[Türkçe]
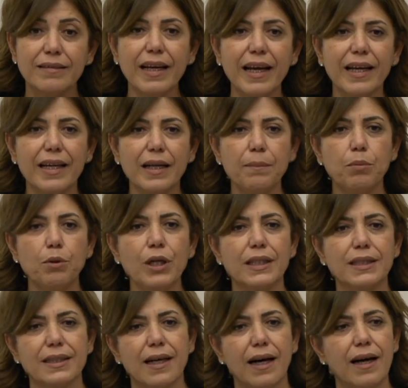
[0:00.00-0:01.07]
Diğeri bu
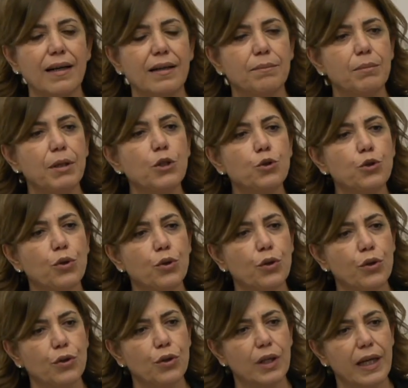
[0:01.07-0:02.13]
yasa birçok
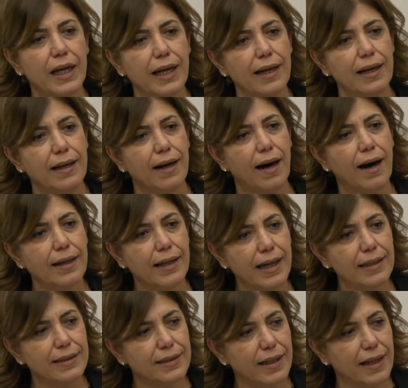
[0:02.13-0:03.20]
yönüyle
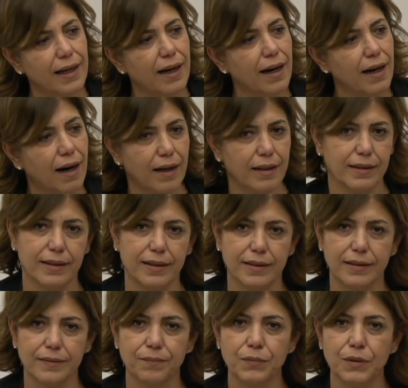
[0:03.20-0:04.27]
anayasaya
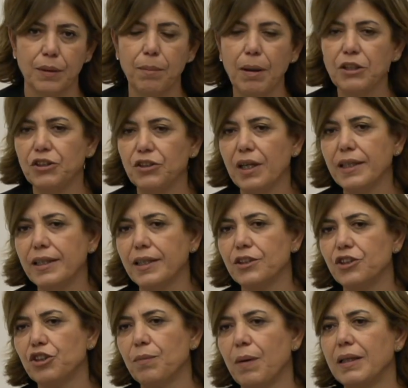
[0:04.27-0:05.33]
aykırı. Başta
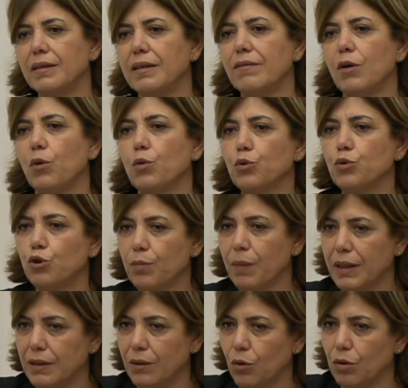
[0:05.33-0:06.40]
ikinci madde ve onuncu
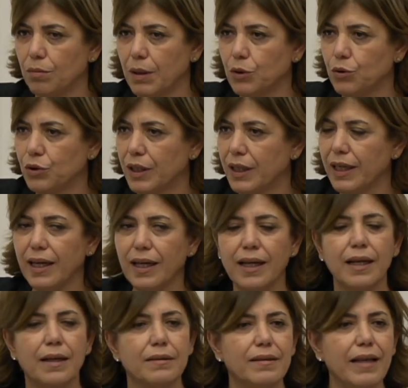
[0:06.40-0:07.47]
madde olmak üzere
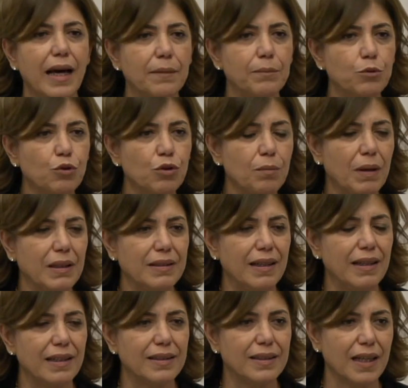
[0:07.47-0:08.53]
diğer bütün
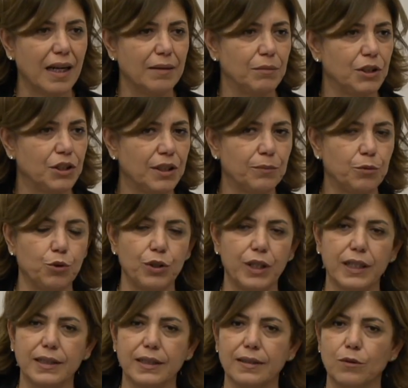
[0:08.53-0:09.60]
maddeleri saymayacağım
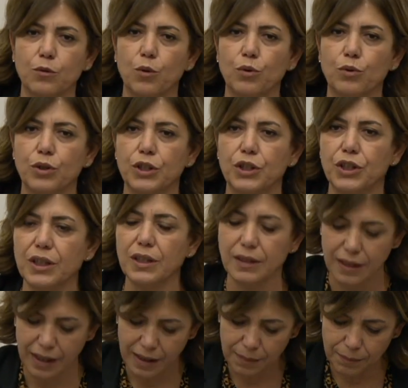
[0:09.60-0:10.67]
süre kısıtlı olduğu
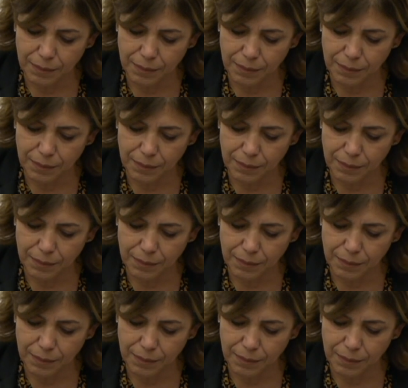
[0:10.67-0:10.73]
için.